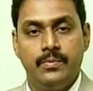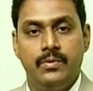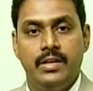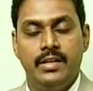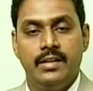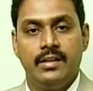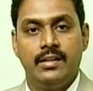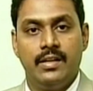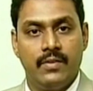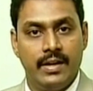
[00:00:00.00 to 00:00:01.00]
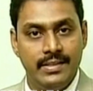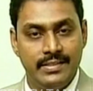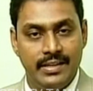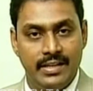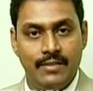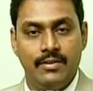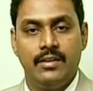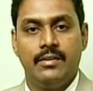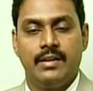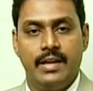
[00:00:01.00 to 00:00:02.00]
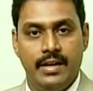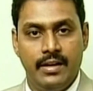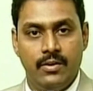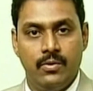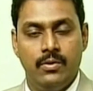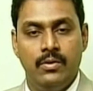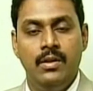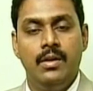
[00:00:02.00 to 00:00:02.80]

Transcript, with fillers: முன்னாடி இருக்கிறது அவங்க ஐசைட் லெவலுக்கு நேராக இருக்கணும்